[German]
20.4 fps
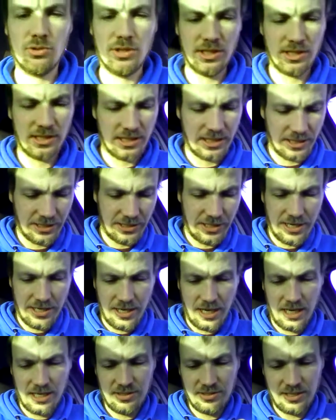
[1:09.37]
eine kleine
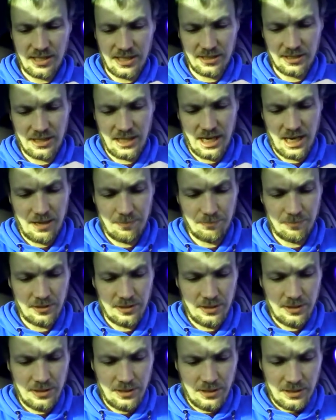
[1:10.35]
Inhaltsangaben.
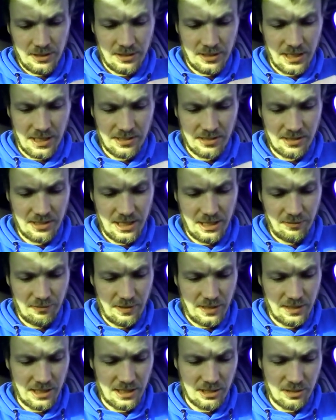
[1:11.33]
Das Ding
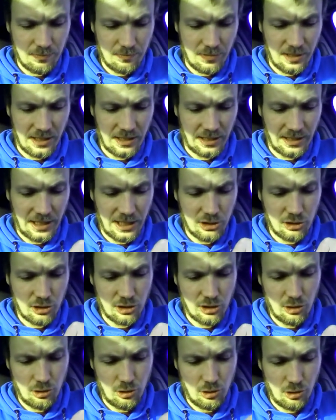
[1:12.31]
wird jetzt mal
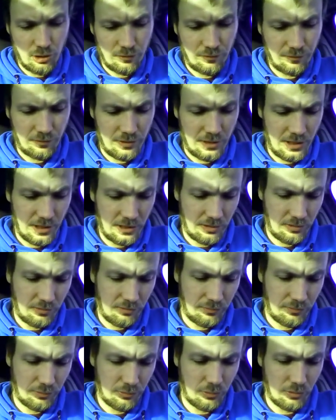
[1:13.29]
rasch geöffnet.
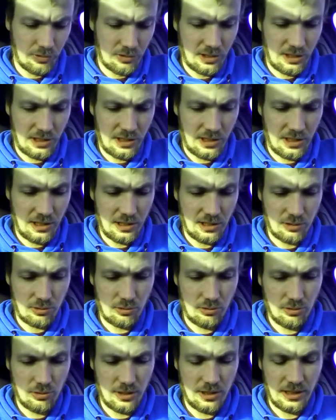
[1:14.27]
Vorsichtig
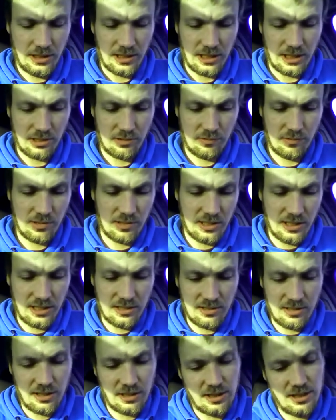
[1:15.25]
natürlich, dass wir es nicht
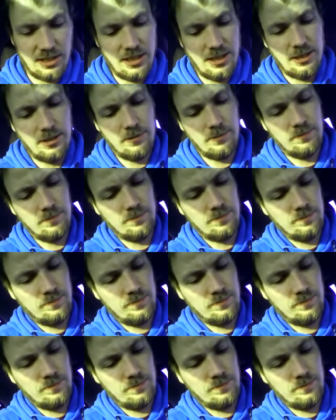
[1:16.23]
zerknicken.